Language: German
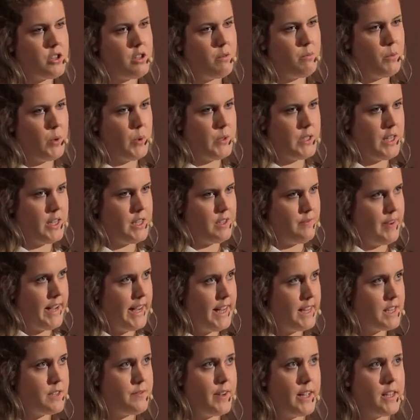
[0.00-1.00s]
Mose
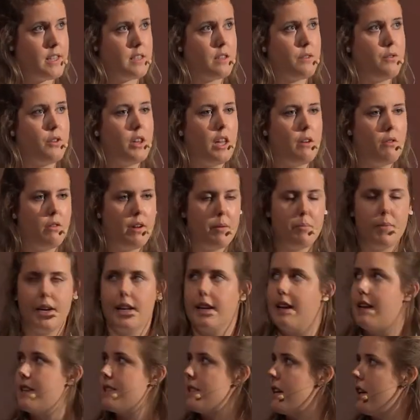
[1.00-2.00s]
22. Für die, die
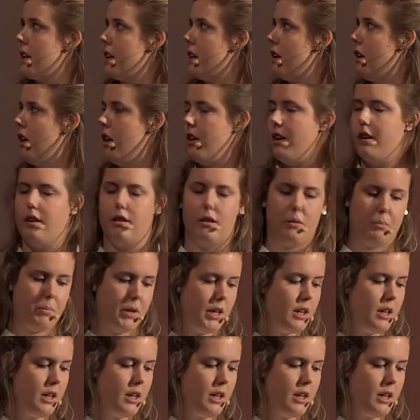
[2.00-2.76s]
mitlesen ich habe ihn dabei.